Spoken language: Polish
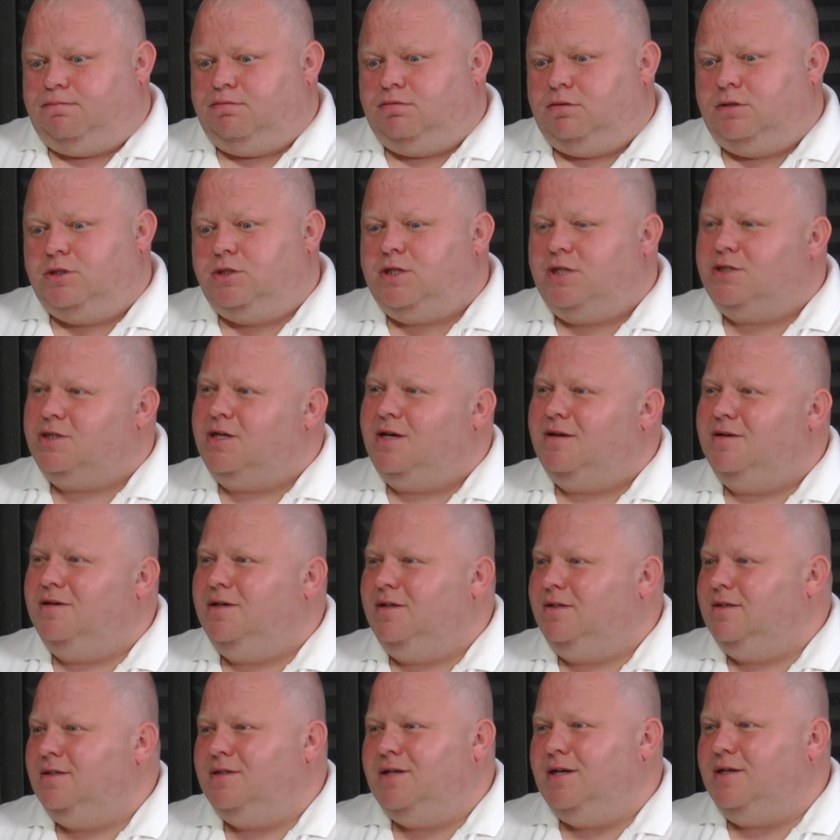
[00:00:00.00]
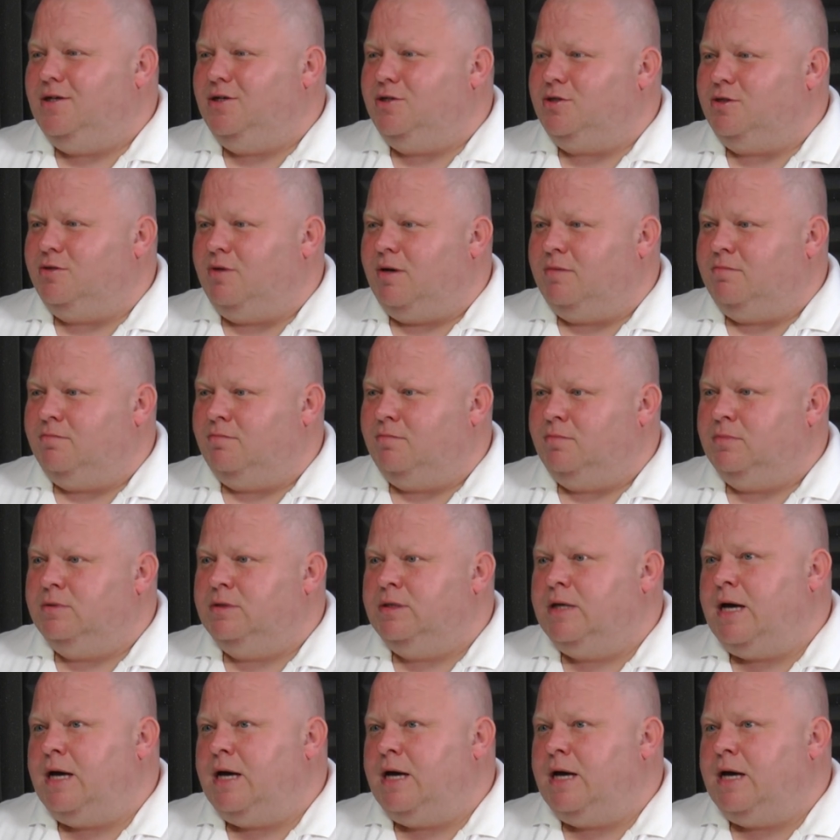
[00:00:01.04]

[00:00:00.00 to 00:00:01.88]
Szczerze? Nigdy nie liczyłem. Mhm.